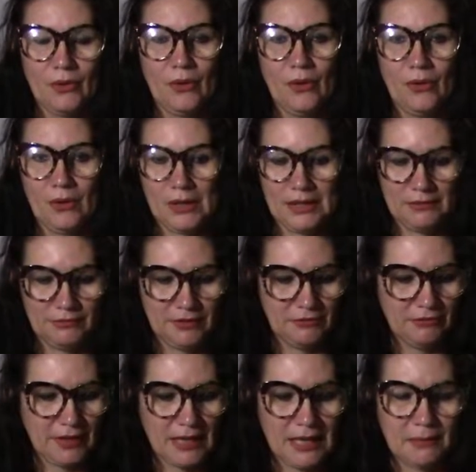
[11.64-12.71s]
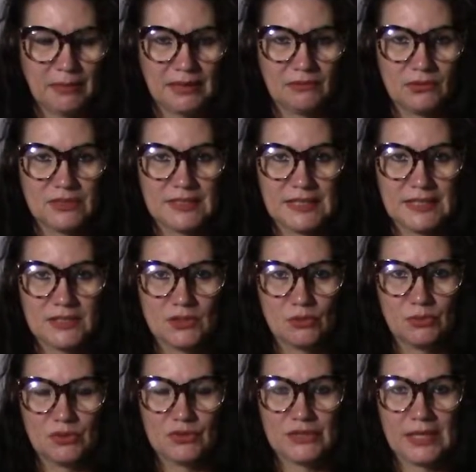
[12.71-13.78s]
Olha, vim falar para vocês
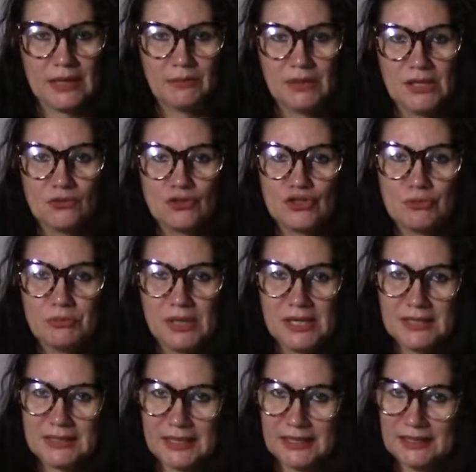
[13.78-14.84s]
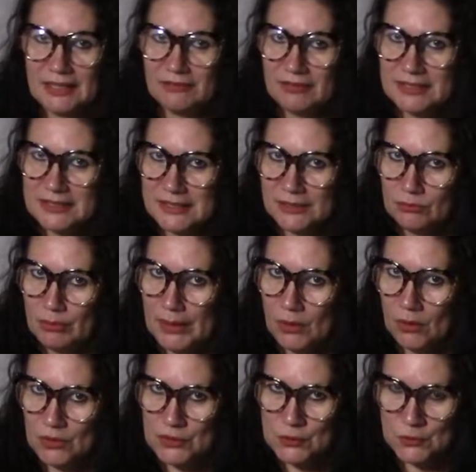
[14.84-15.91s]
sobre os caminhos de mesa que está fazendo
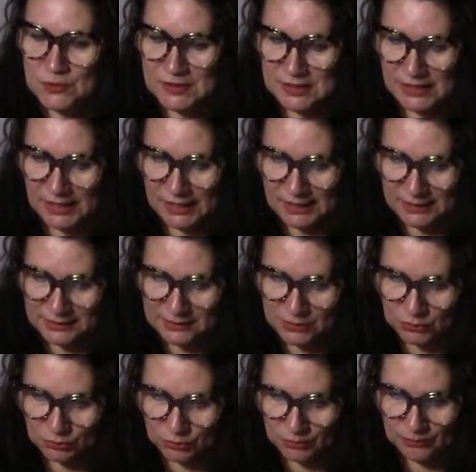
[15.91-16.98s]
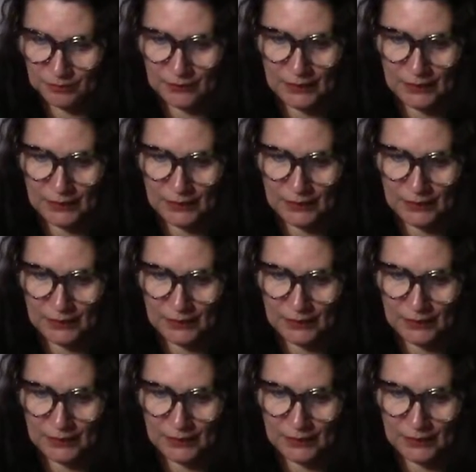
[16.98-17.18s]
maior sucesso.